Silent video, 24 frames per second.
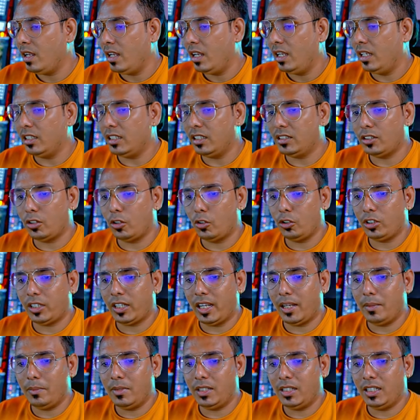इधर चलो
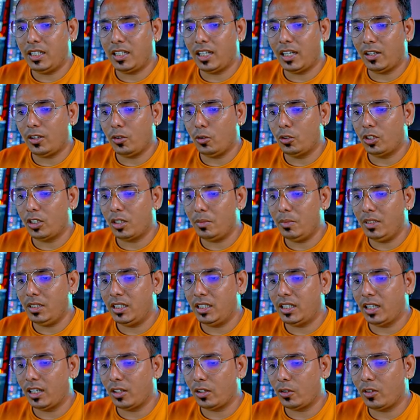टाइम नहीं दिखा रहा ऑर्डर में
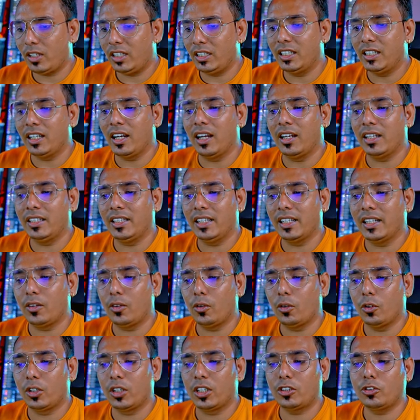दिखा रहा होगा आई हाँ ये रहा
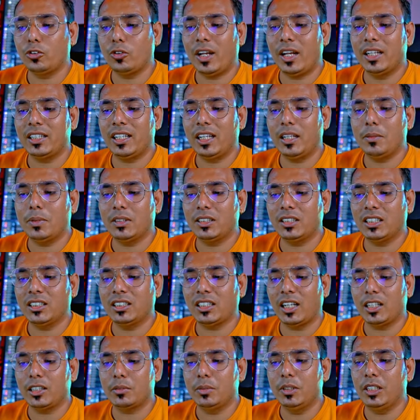ऑर्डर जो आया था एक बज के
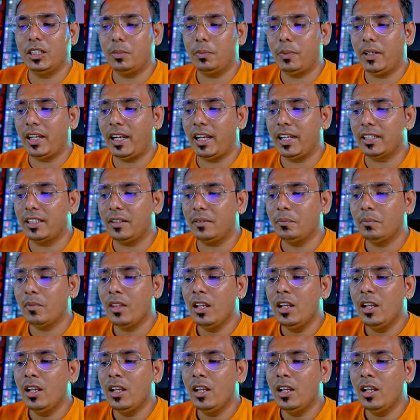सात मिनट पर आया था